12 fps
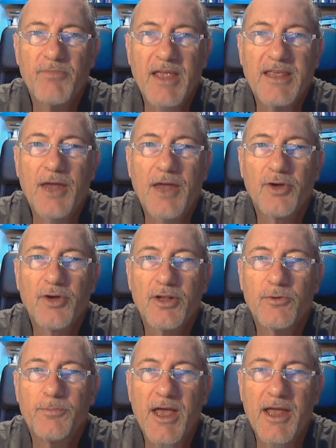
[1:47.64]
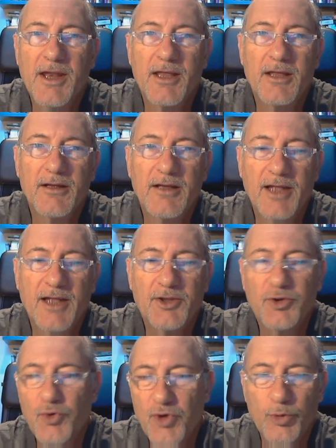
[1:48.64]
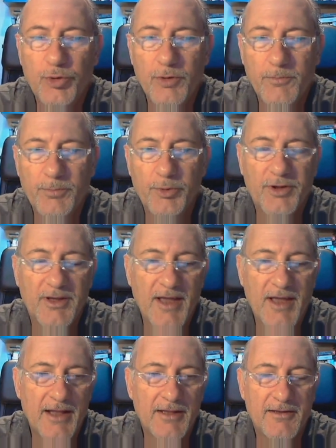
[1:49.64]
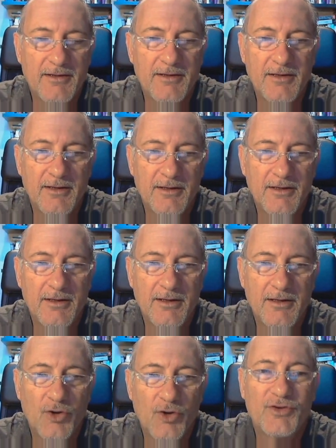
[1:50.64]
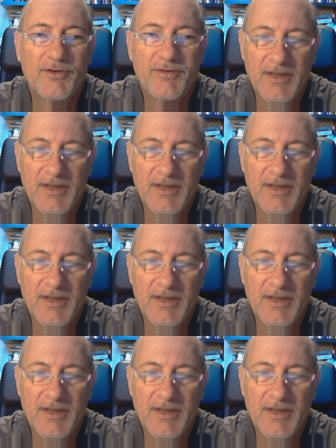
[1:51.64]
è chiaro che doppiare attori molto importanti, grossi